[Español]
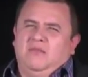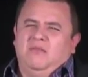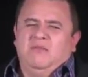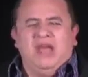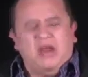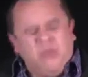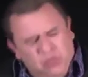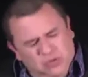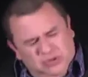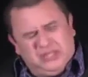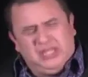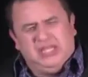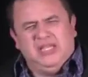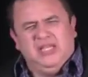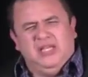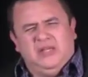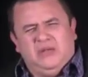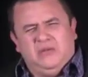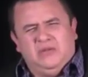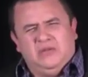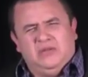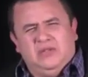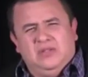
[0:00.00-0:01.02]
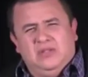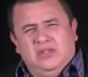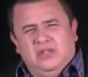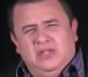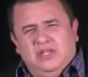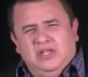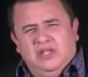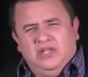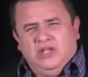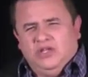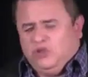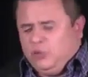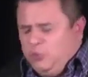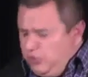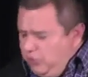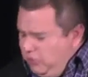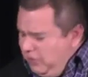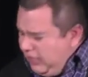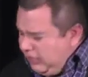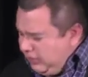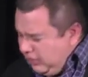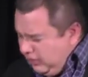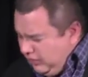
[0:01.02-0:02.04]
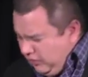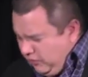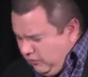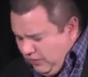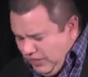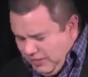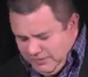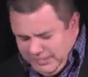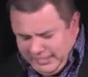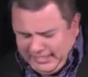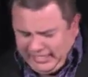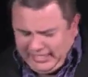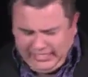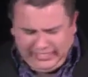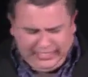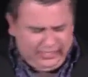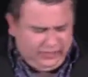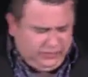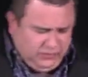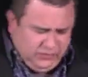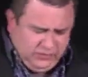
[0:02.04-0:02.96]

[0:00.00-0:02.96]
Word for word: Me aburría, güey. yo hubiera tenido una baraja,